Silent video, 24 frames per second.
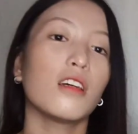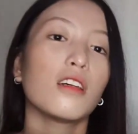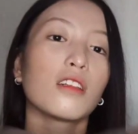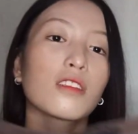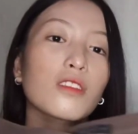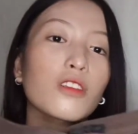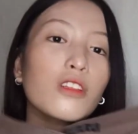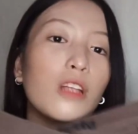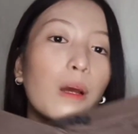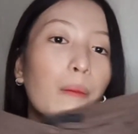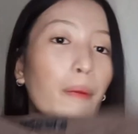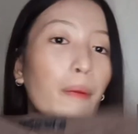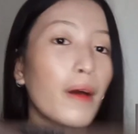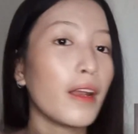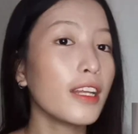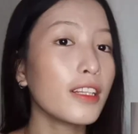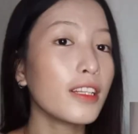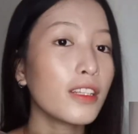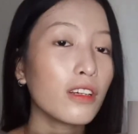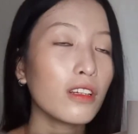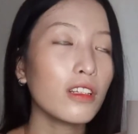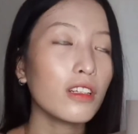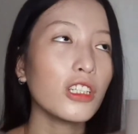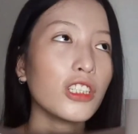So
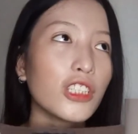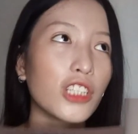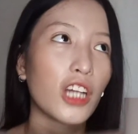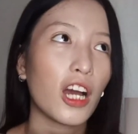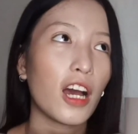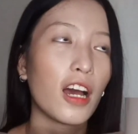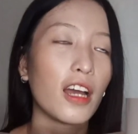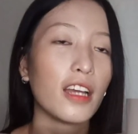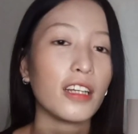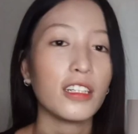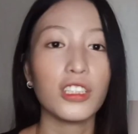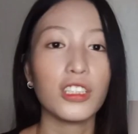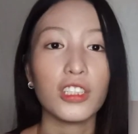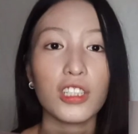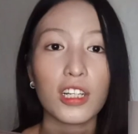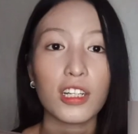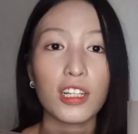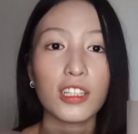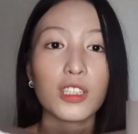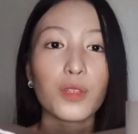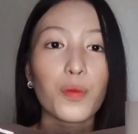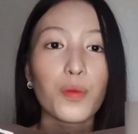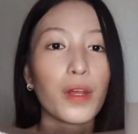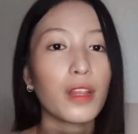napalit ko na siya in
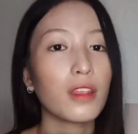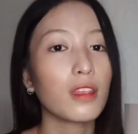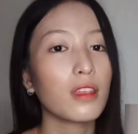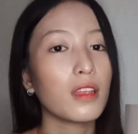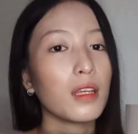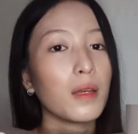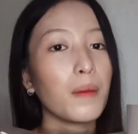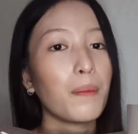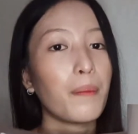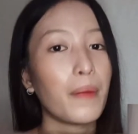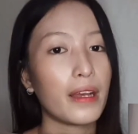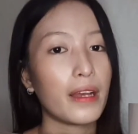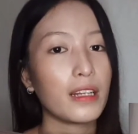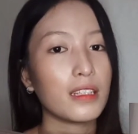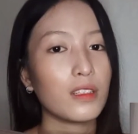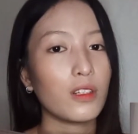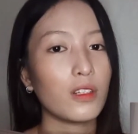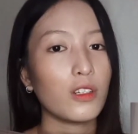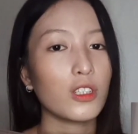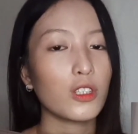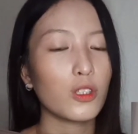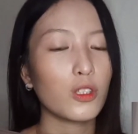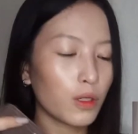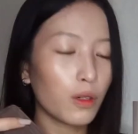just 20
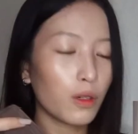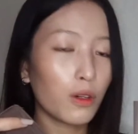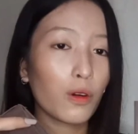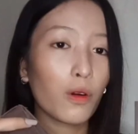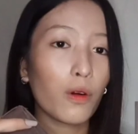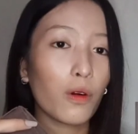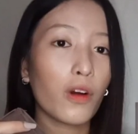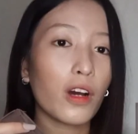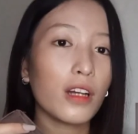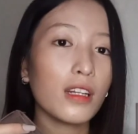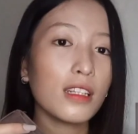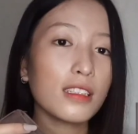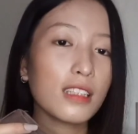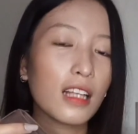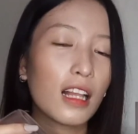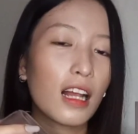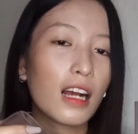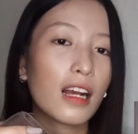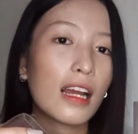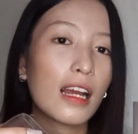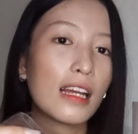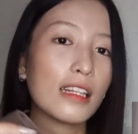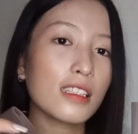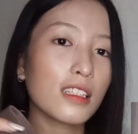pesos. So kuan na
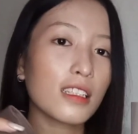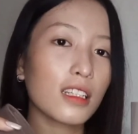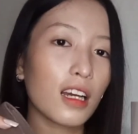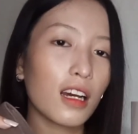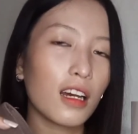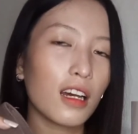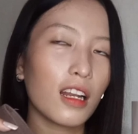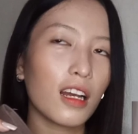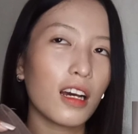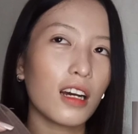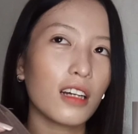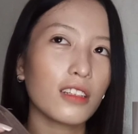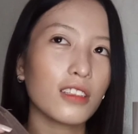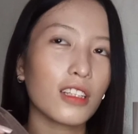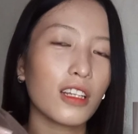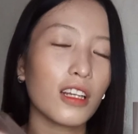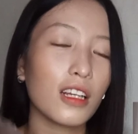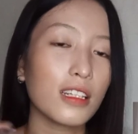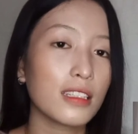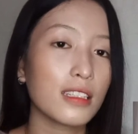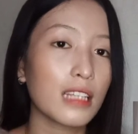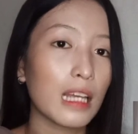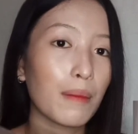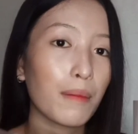sila guys kanang
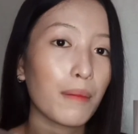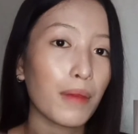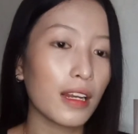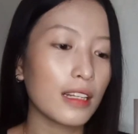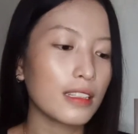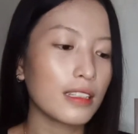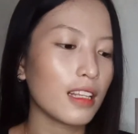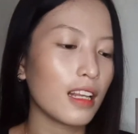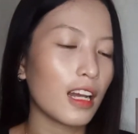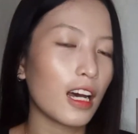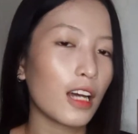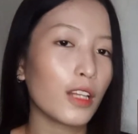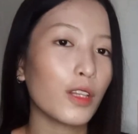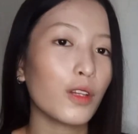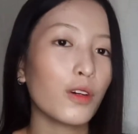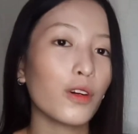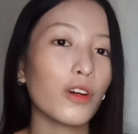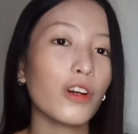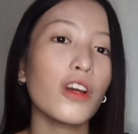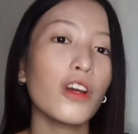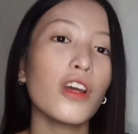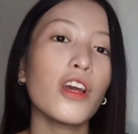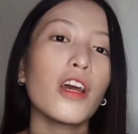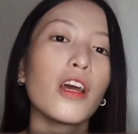sila same man sila
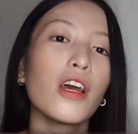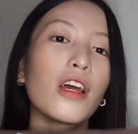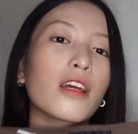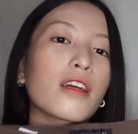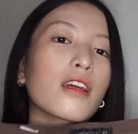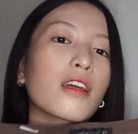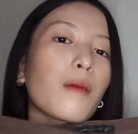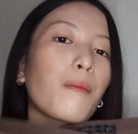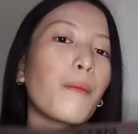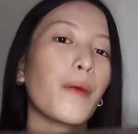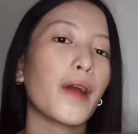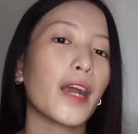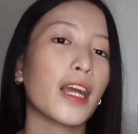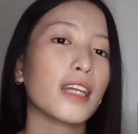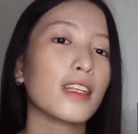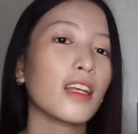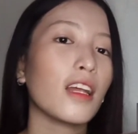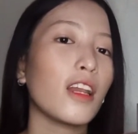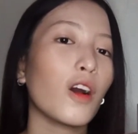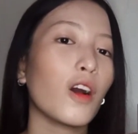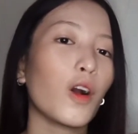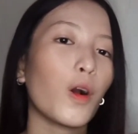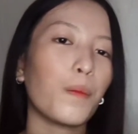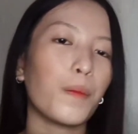atong
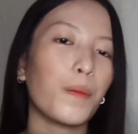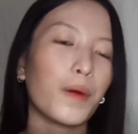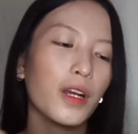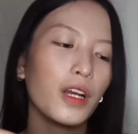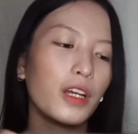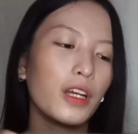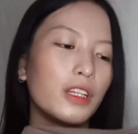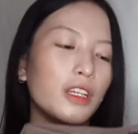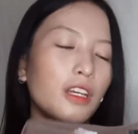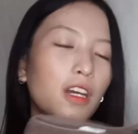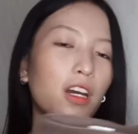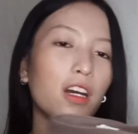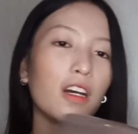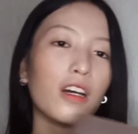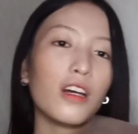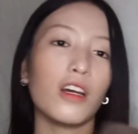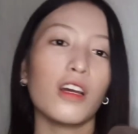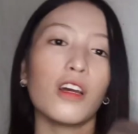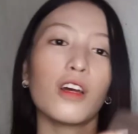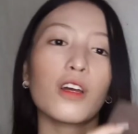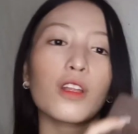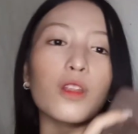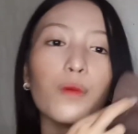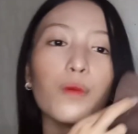gipakita na ko paganiha
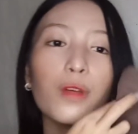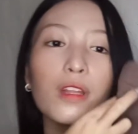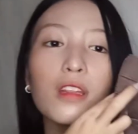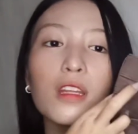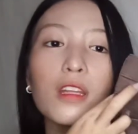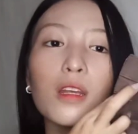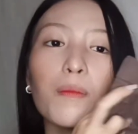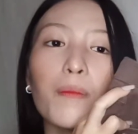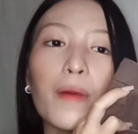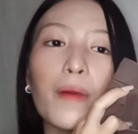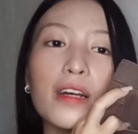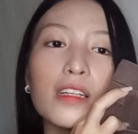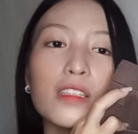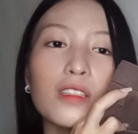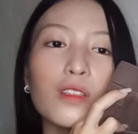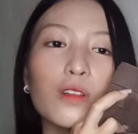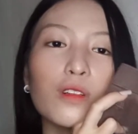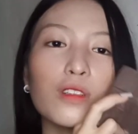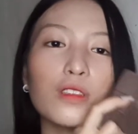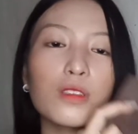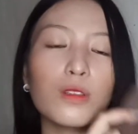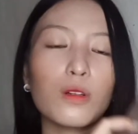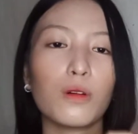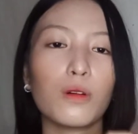20
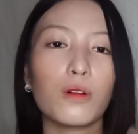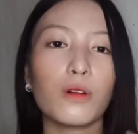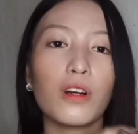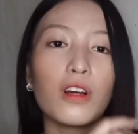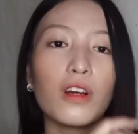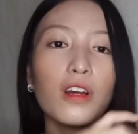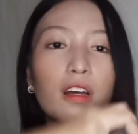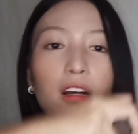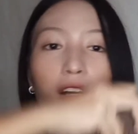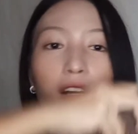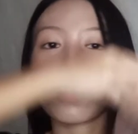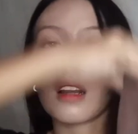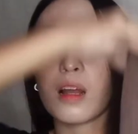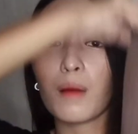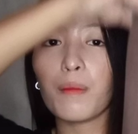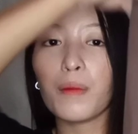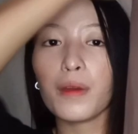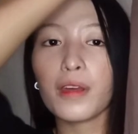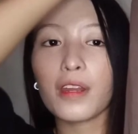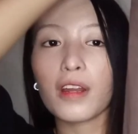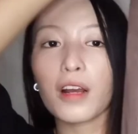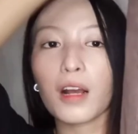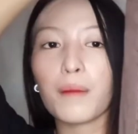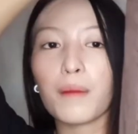pesos so
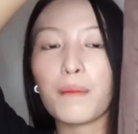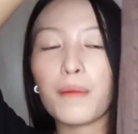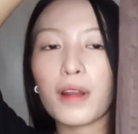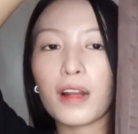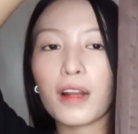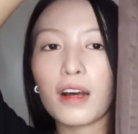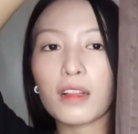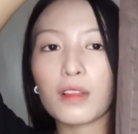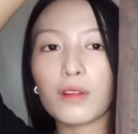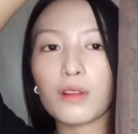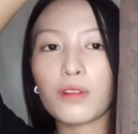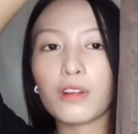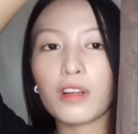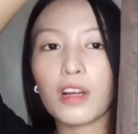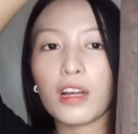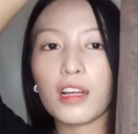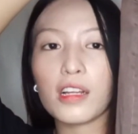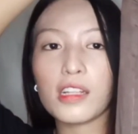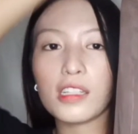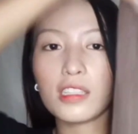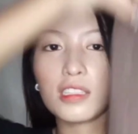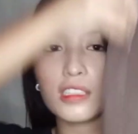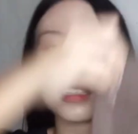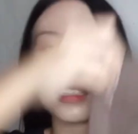grabe ra ka barato
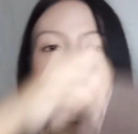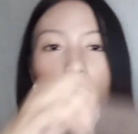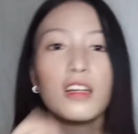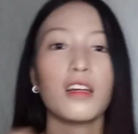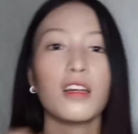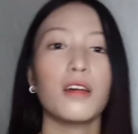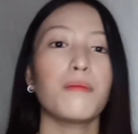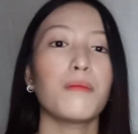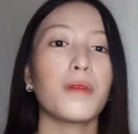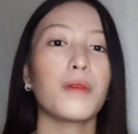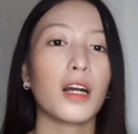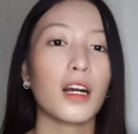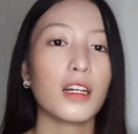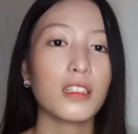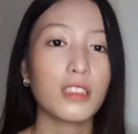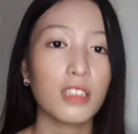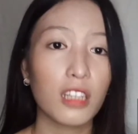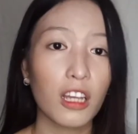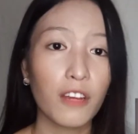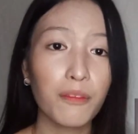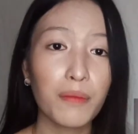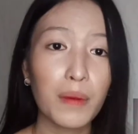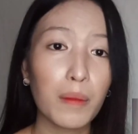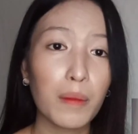guys
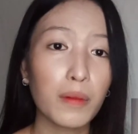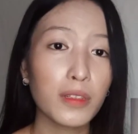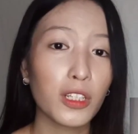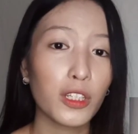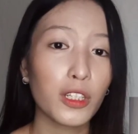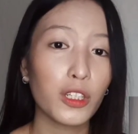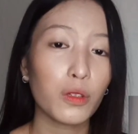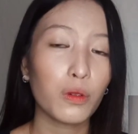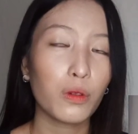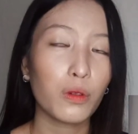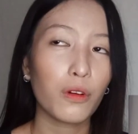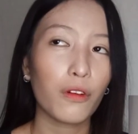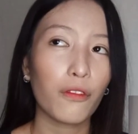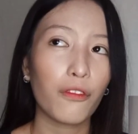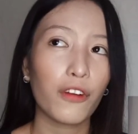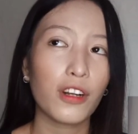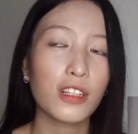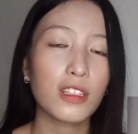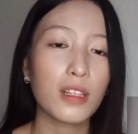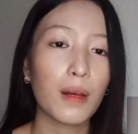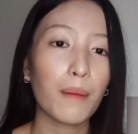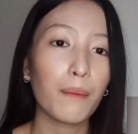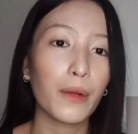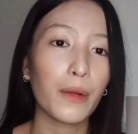makasave na mo sa inyong for
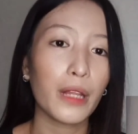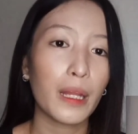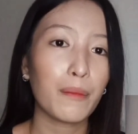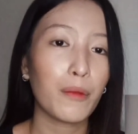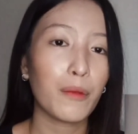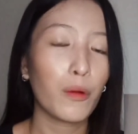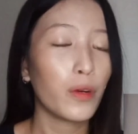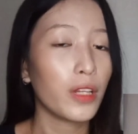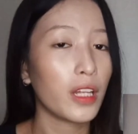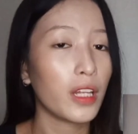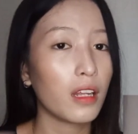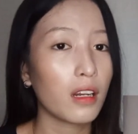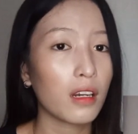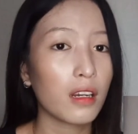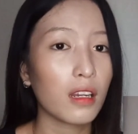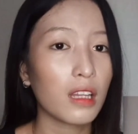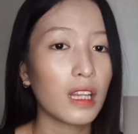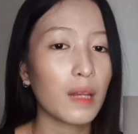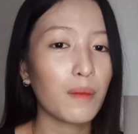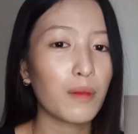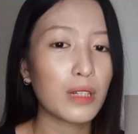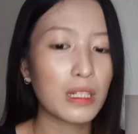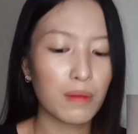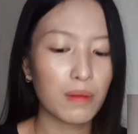example number
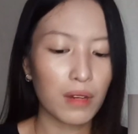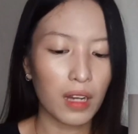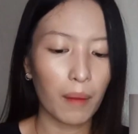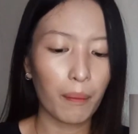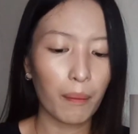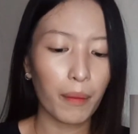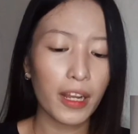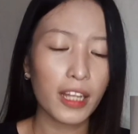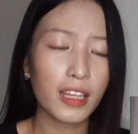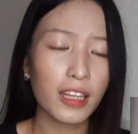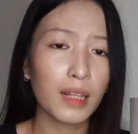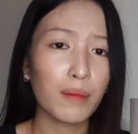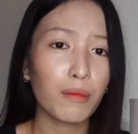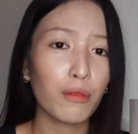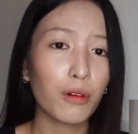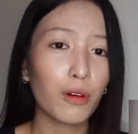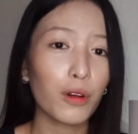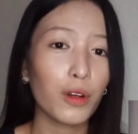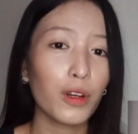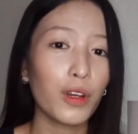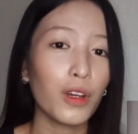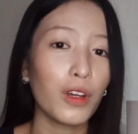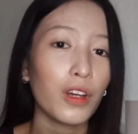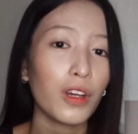100 tapos makapalit na
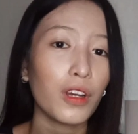mo